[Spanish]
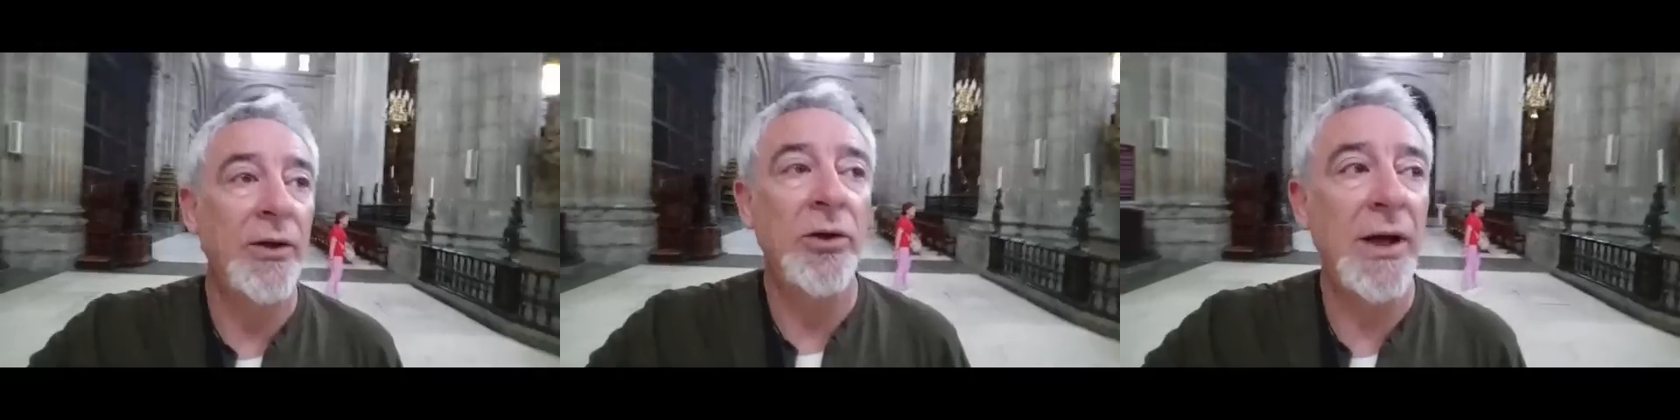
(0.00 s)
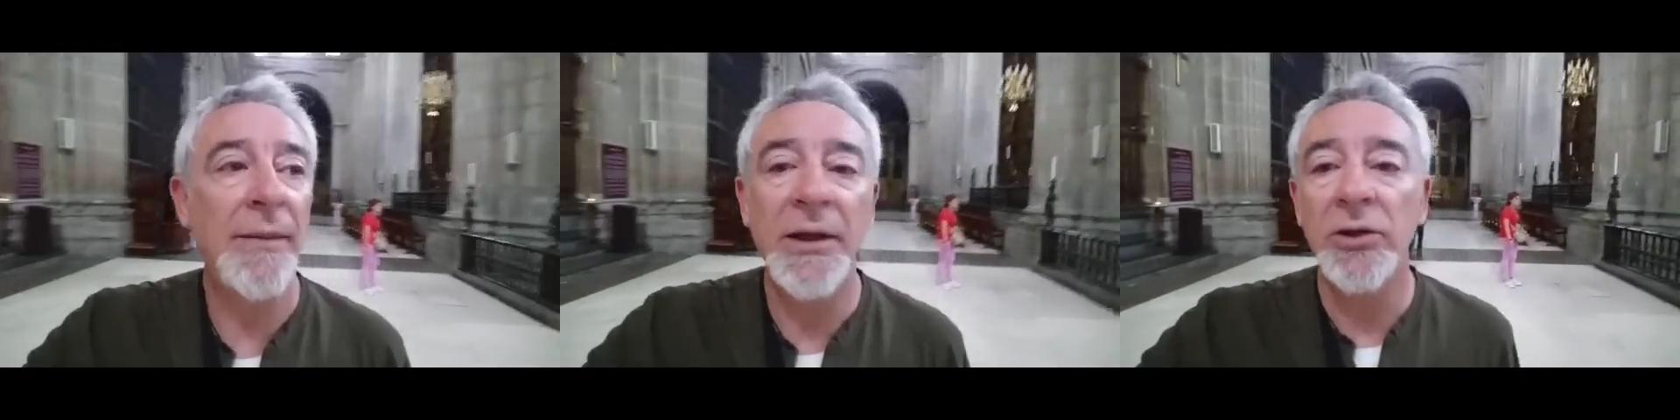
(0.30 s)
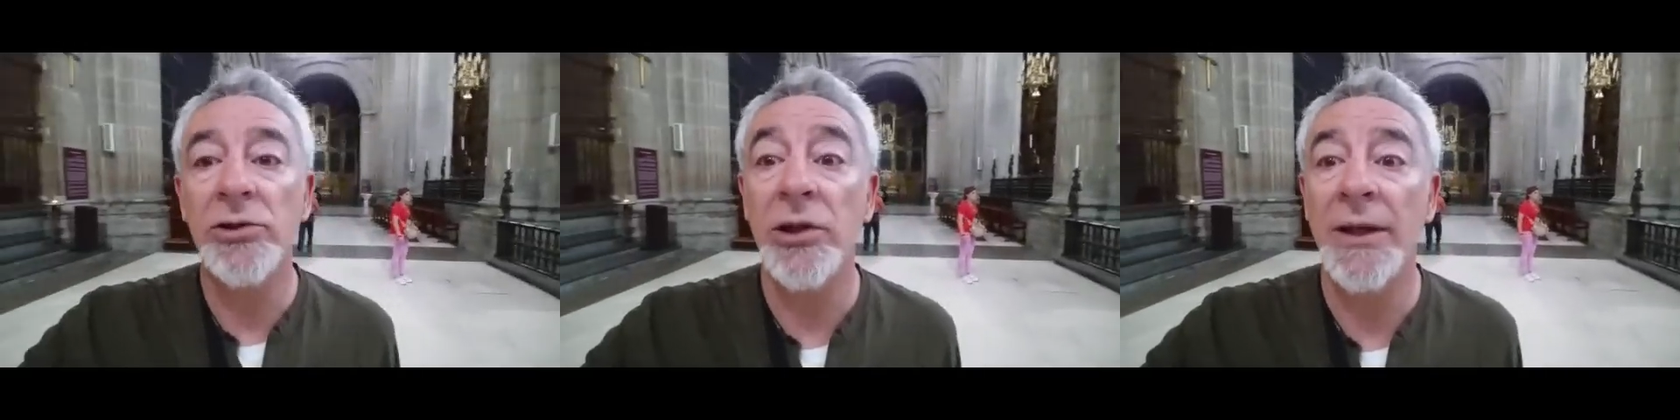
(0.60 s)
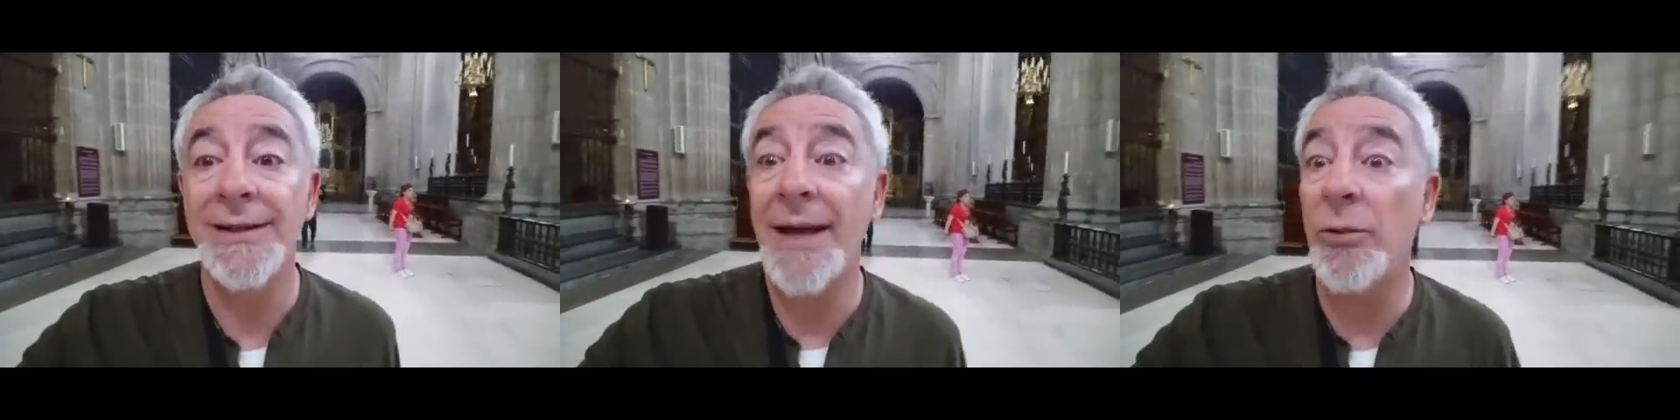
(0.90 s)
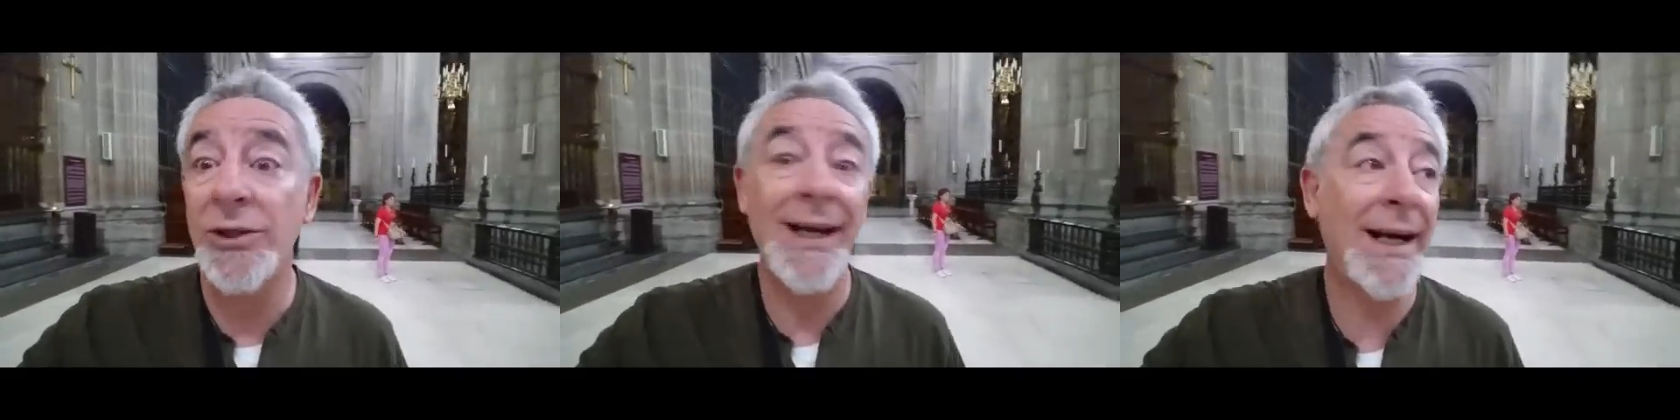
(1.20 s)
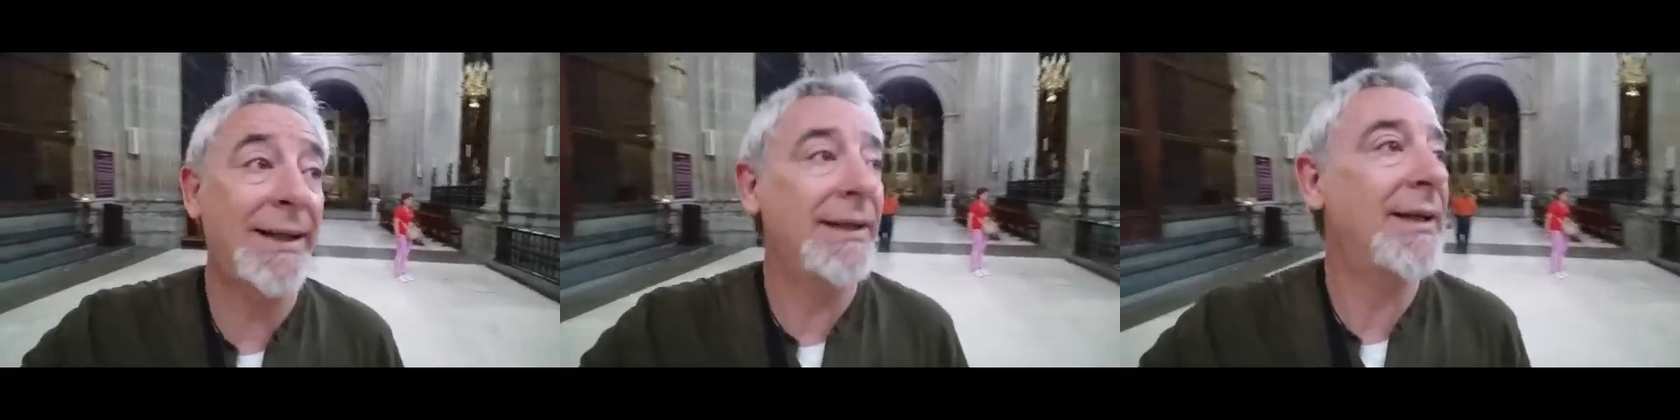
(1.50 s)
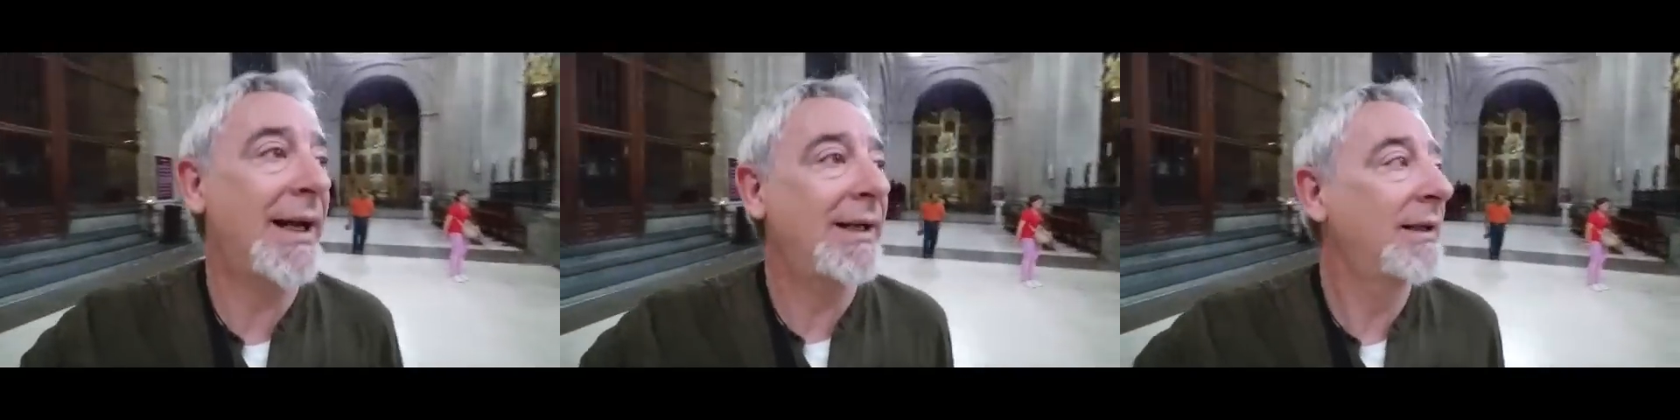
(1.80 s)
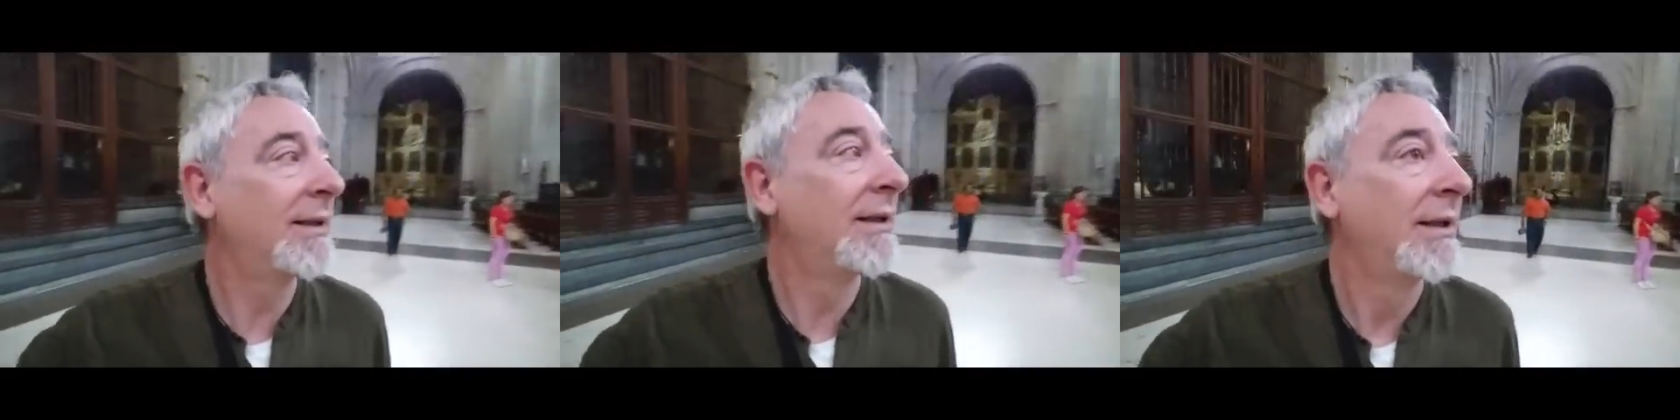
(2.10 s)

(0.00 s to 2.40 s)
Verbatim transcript: Bueno, hola amigos, estamos en la Catedral